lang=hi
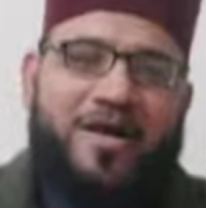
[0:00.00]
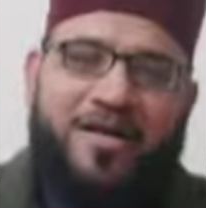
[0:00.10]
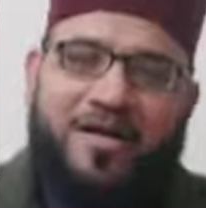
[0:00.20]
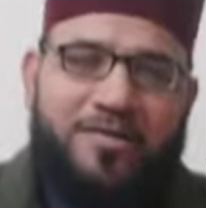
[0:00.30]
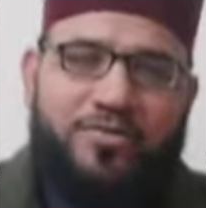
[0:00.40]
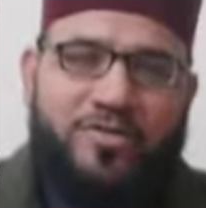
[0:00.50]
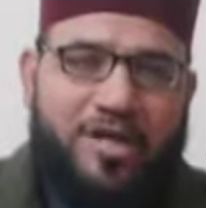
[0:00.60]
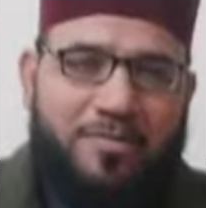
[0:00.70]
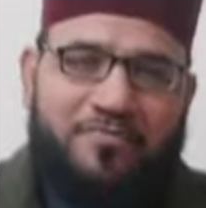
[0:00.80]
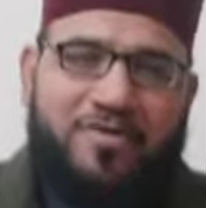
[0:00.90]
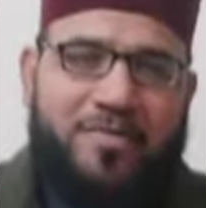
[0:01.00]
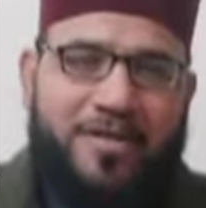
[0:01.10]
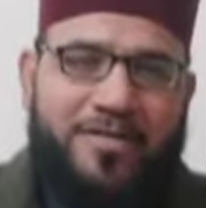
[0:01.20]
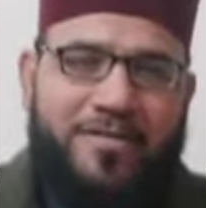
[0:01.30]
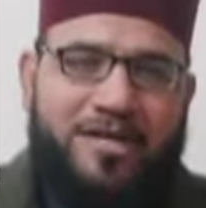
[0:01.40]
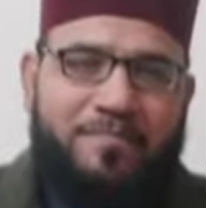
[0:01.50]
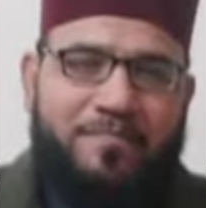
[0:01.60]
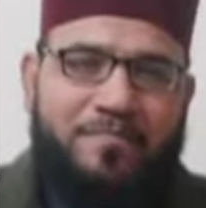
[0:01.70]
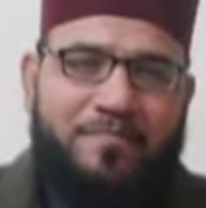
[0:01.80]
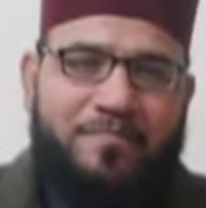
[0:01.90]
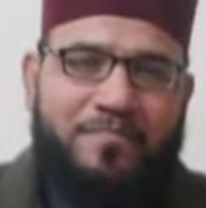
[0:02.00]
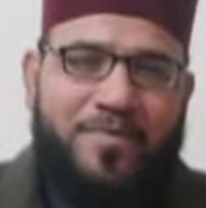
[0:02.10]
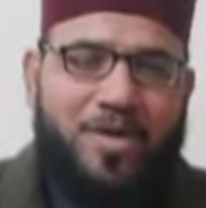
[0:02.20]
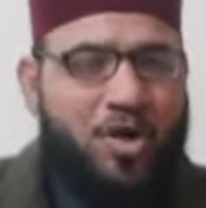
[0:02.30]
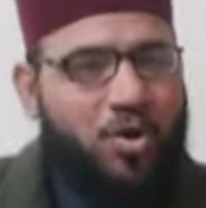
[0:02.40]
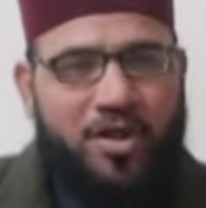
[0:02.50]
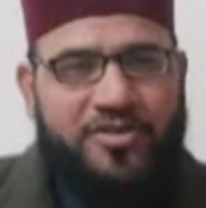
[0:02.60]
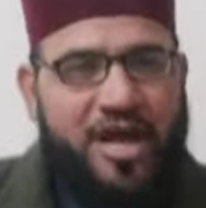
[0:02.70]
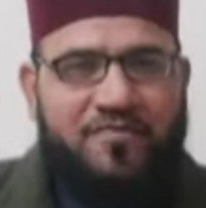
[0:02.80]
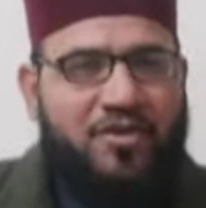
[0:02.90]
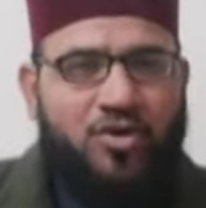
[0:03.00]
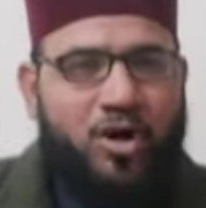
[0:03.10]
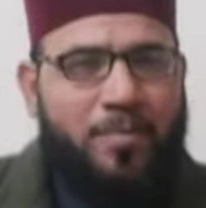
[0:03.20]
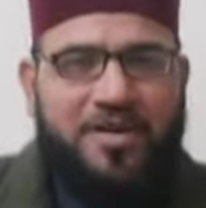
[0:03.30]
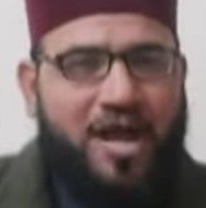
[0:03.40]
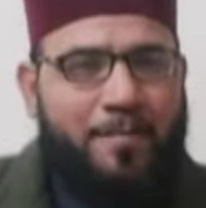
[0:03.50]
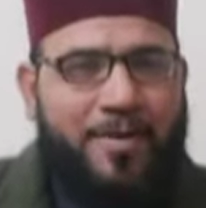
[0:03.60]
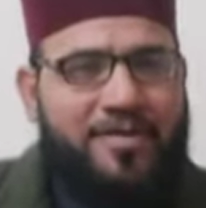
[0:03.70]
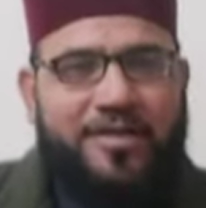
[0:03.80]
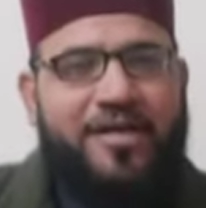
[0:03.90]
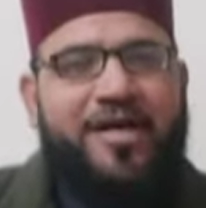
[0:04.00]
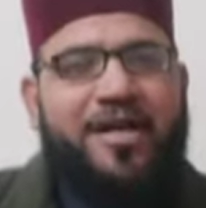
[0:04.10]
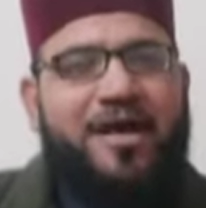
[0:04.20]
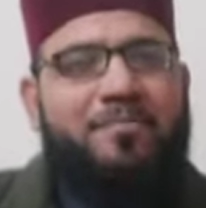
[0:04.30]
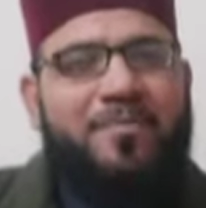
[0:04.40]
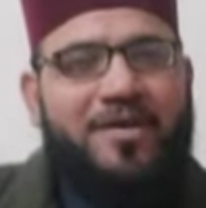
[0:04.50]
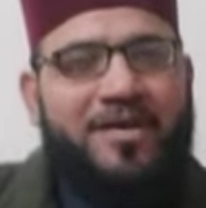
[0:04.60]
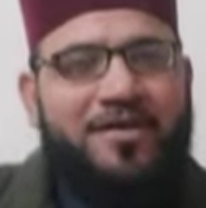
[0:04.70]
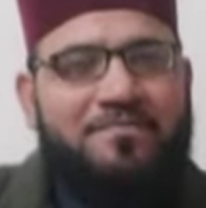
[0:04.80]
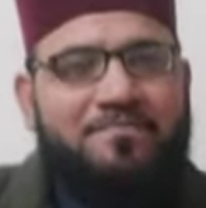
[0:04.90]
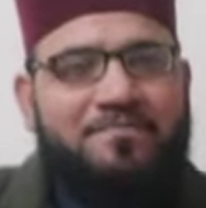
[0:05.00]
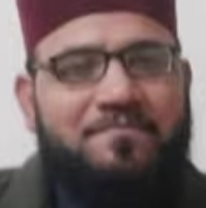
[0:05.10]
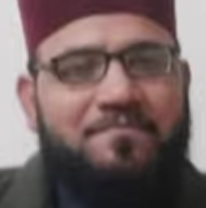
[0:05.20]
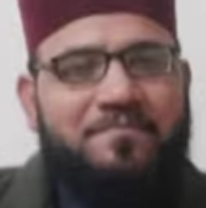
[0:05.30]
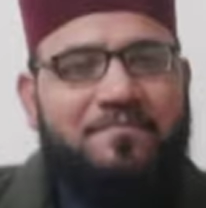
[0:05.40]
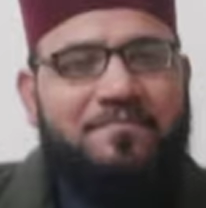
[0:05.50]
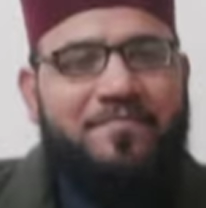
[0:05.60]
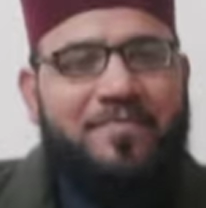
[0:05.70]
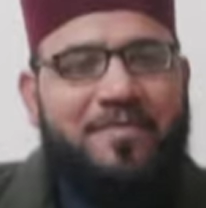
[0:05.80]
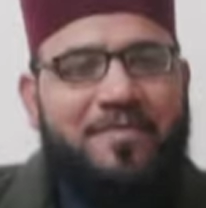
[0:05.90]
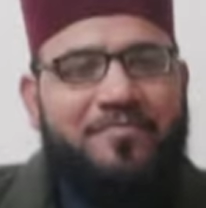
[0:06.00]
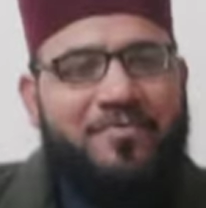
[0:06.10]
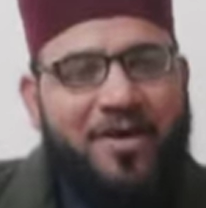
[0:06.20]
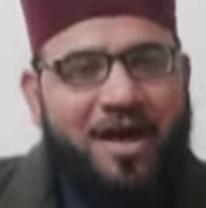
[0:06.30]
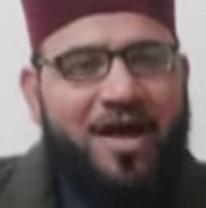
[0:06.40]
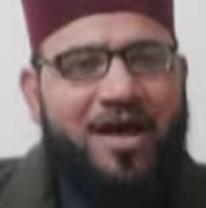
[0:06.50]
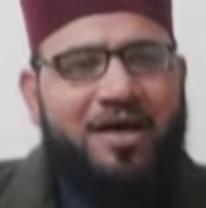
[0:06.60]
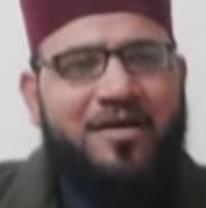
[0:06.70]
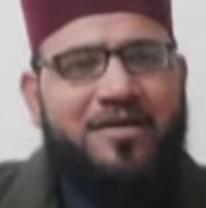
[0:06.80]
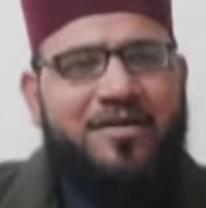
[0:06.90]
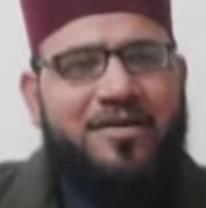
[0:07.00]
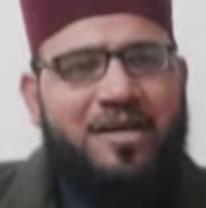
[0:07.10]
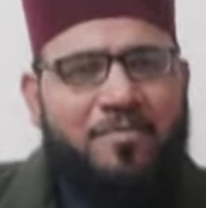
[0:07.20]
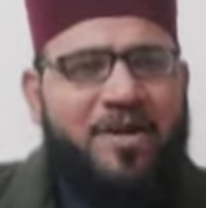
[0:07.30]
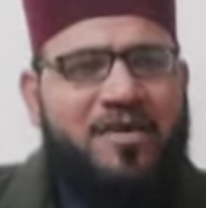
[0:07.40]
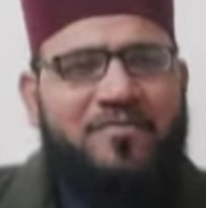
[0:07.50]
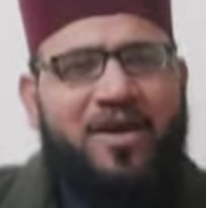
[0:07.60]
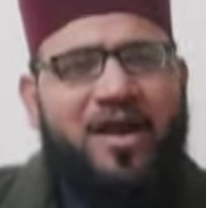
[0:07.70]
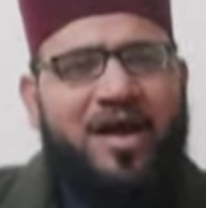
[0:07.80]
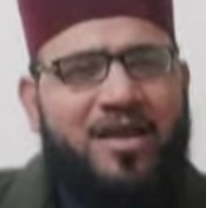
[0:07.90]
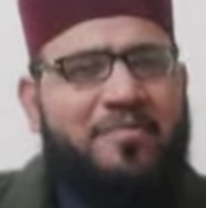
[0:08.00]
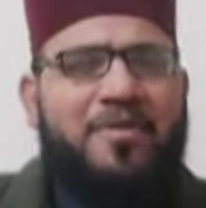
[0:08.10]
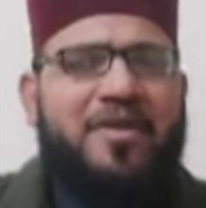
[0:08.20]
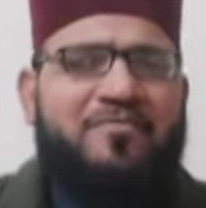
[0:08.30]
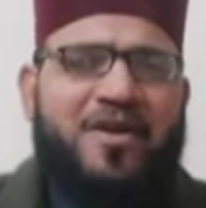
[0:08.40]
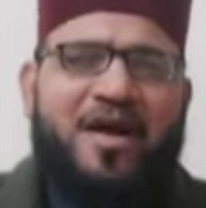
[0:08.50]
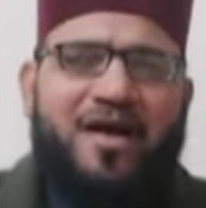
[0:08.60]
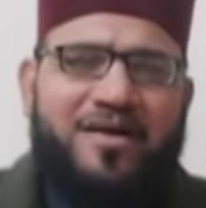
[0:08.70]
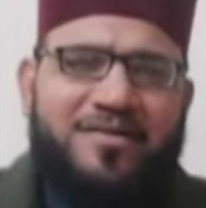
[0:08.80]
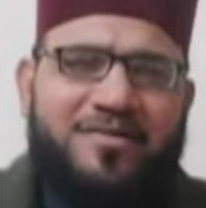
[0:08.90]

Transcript: में अकालतम ने फरमा दिया और इजाफी तौर पर यहाँ पर दादा का नाम भी है फ़लाँ इबन फ़लाँ इबन फ़लाँ